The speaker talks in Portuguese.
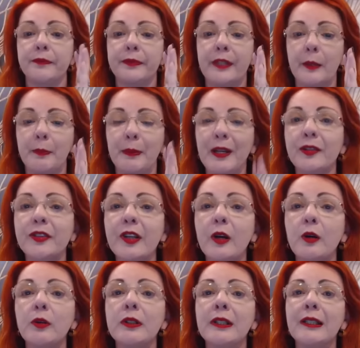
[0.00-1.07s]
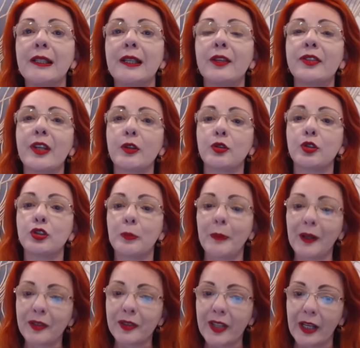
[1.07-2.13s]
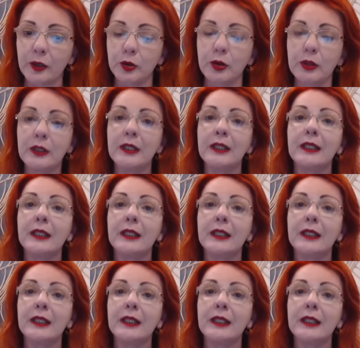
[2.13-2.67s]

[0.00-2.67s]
Depressão, excesso de passado.